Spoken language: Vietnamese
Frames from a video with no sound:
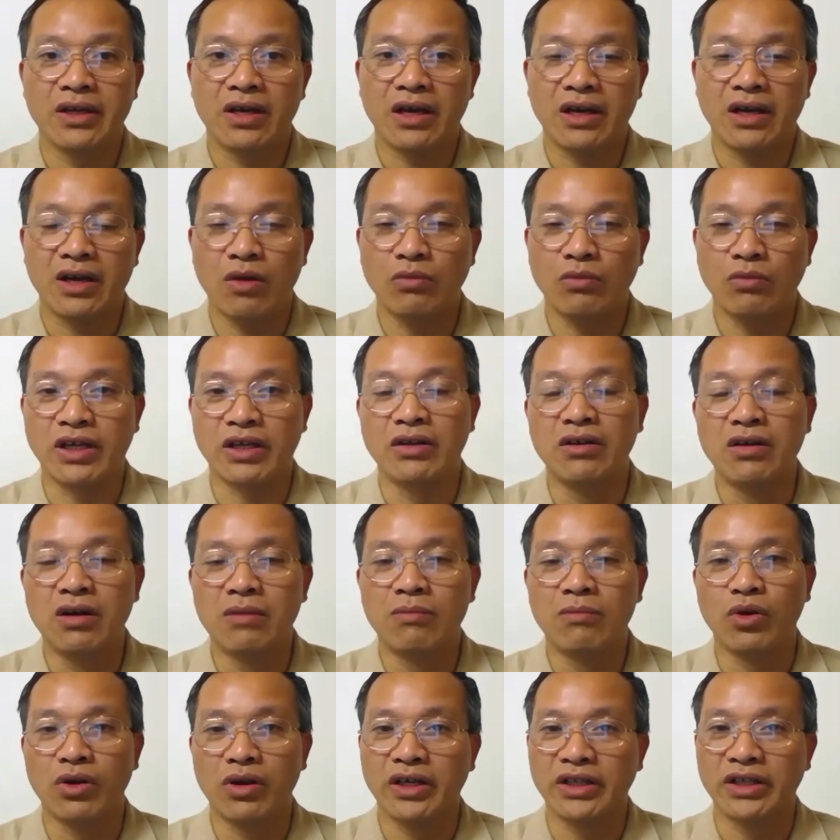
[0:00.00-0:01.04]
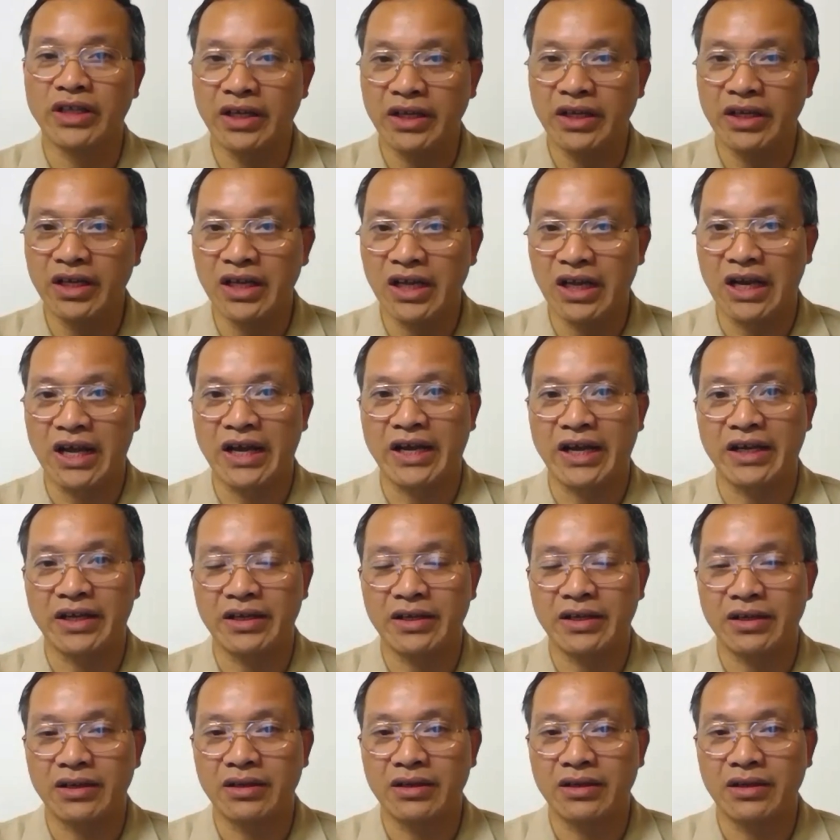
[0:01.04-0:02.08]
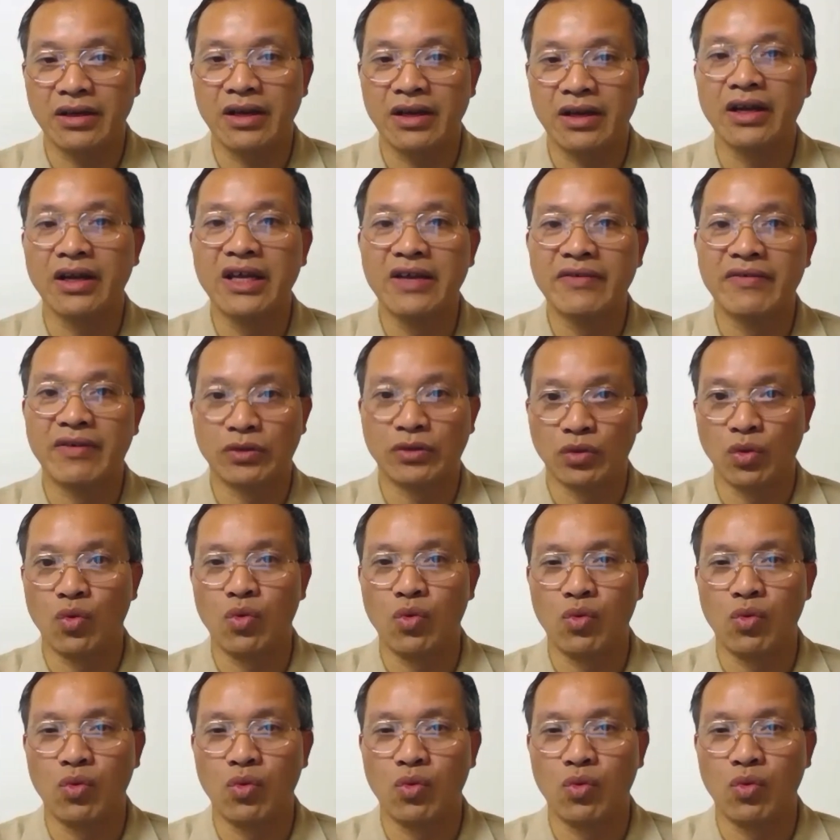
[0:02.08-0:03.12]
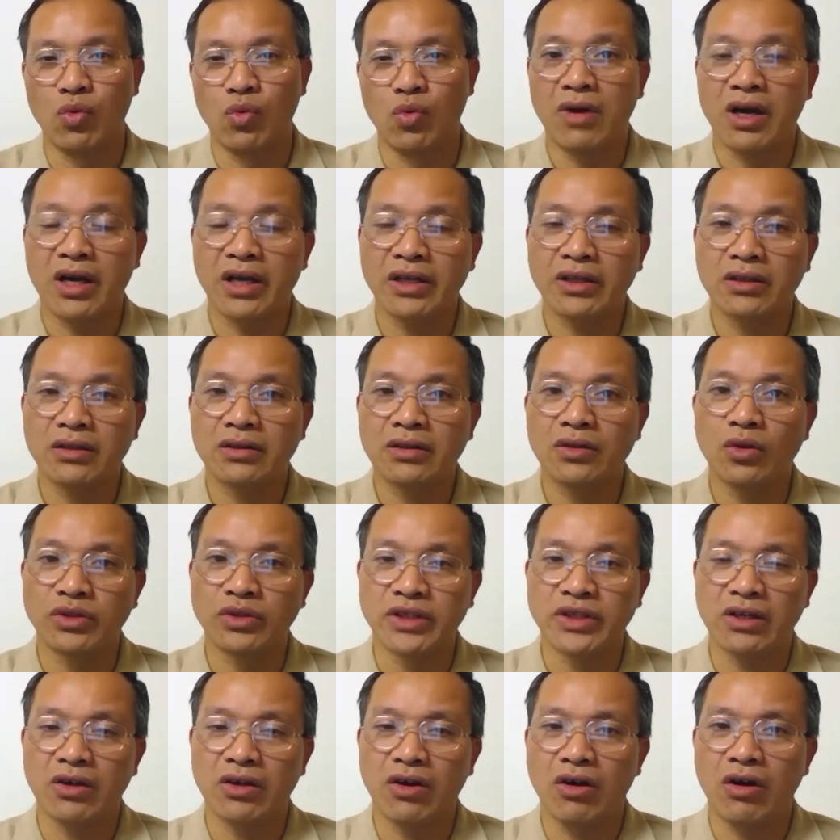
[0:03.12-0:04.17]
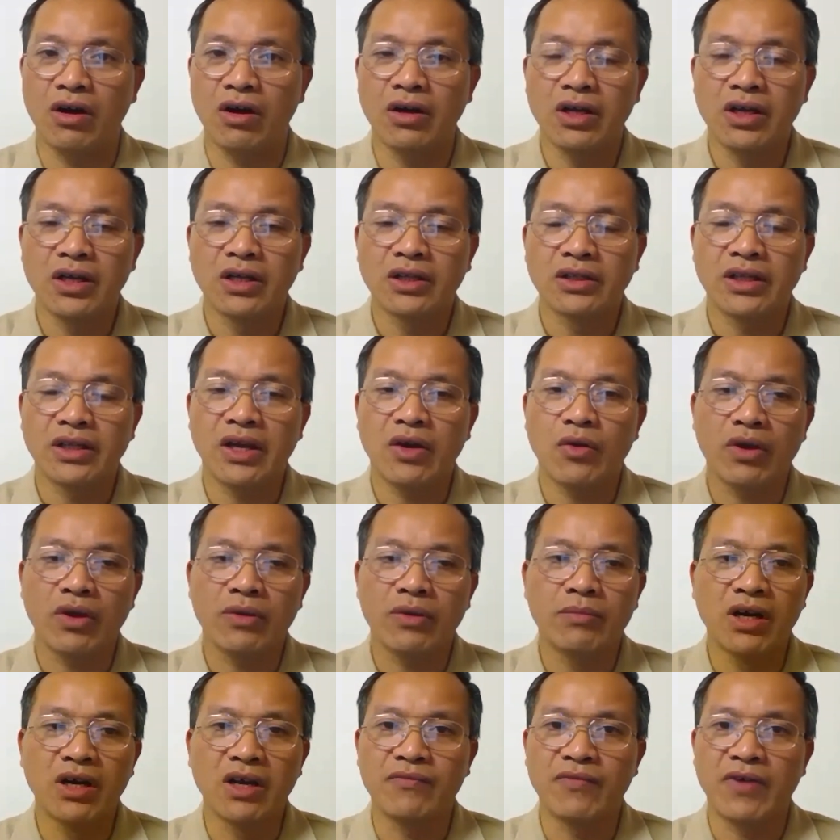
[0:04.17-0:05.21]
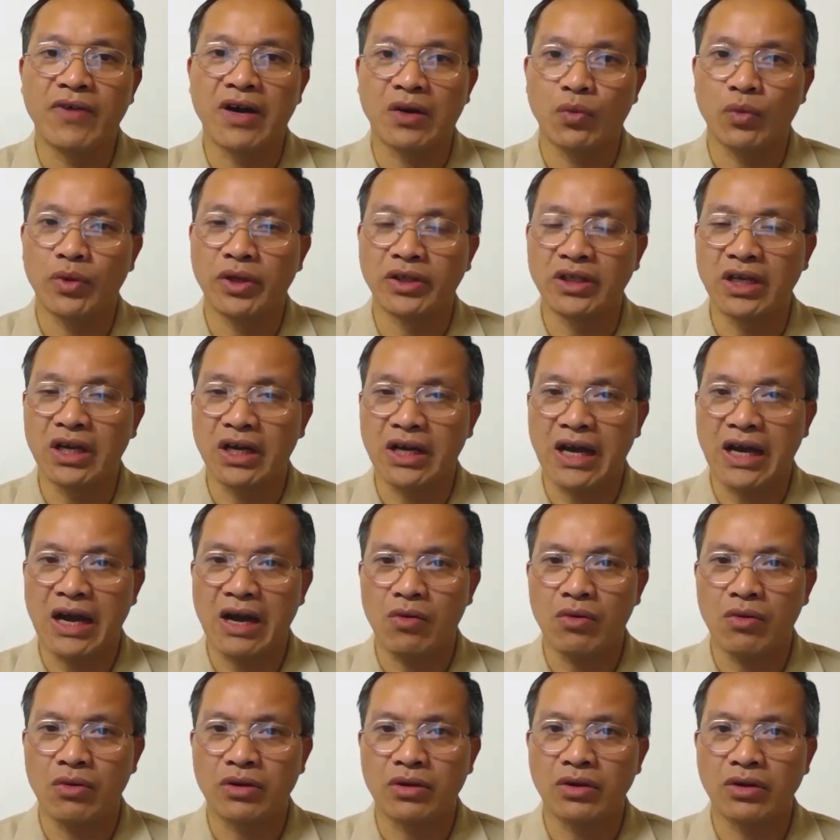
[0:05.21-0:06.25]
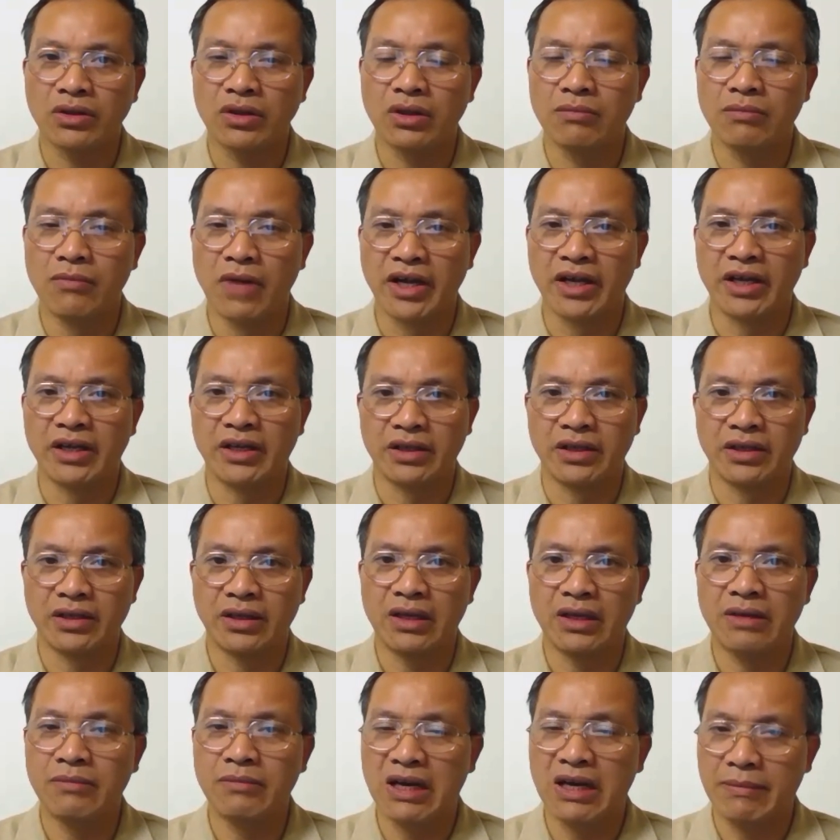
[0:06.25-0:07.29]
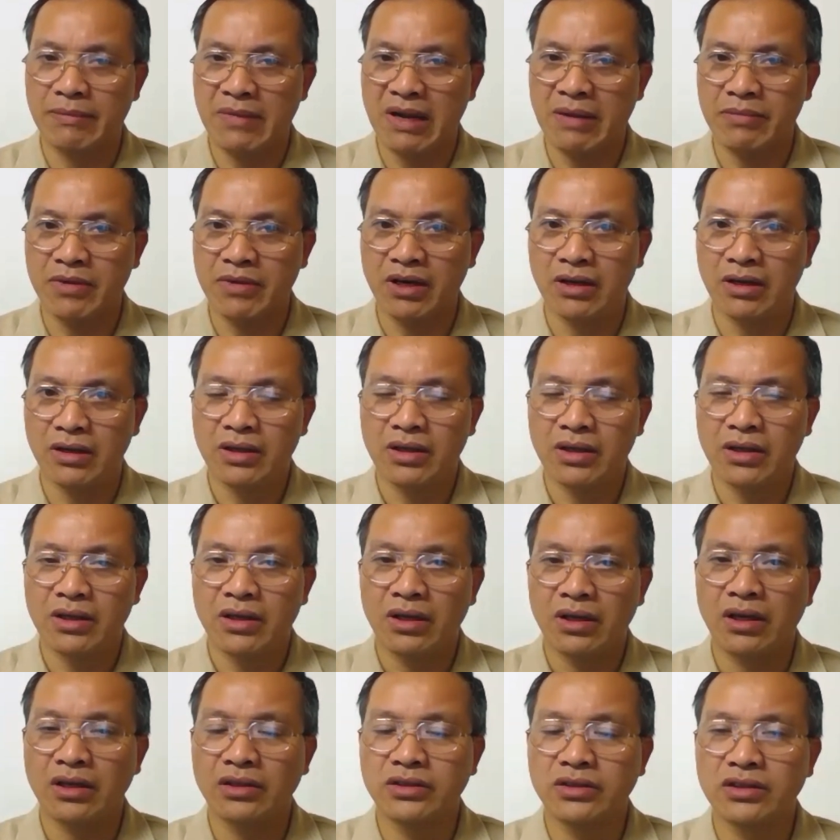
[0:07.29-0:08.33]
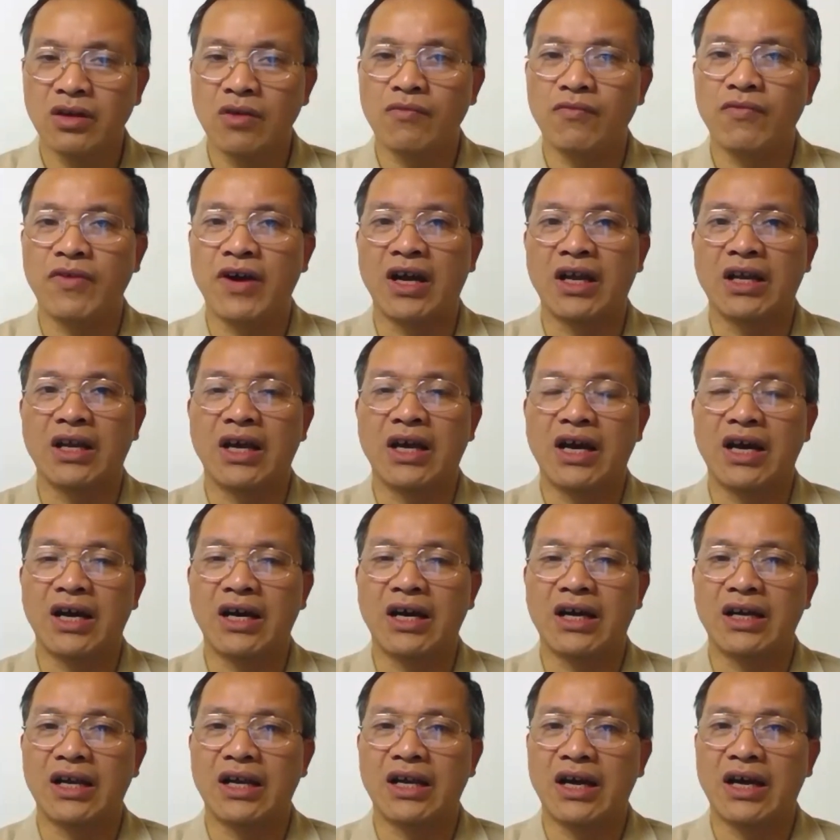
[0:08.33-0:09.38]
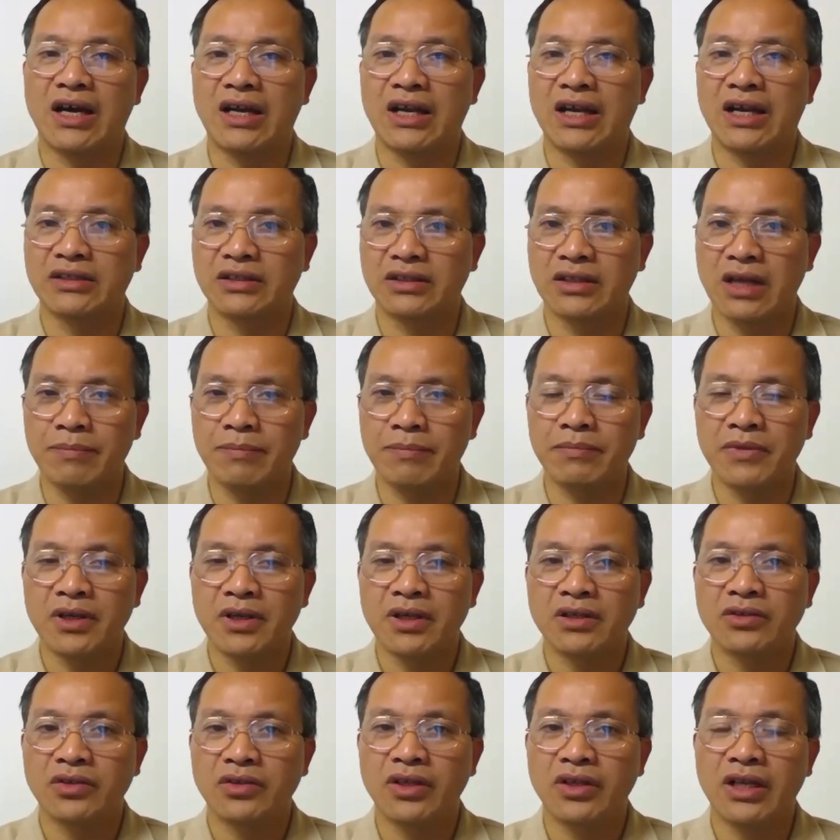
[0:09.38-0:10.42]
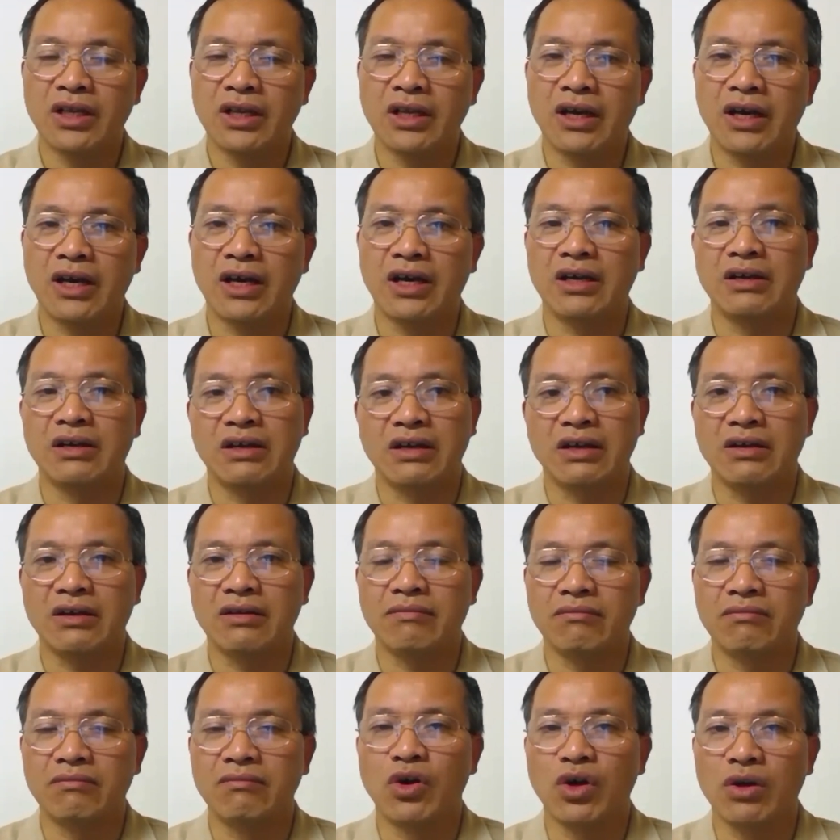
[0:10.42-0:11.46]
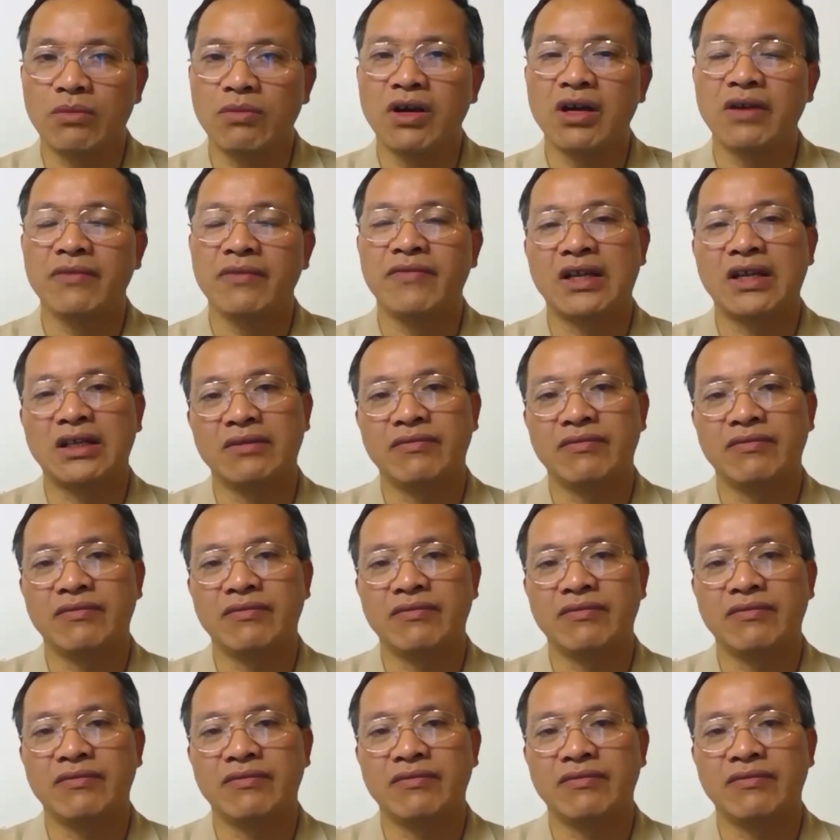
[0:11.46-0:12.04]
không thể đưa một người thanh niên hiền lành đi vào tù mà cái tội danh đó theo cái mức hình phạt quy định rất là cao nó từ 7 đến 15 năm cơ à, chứ không phải là là là thấp cho nên là một cái mức hình phạt như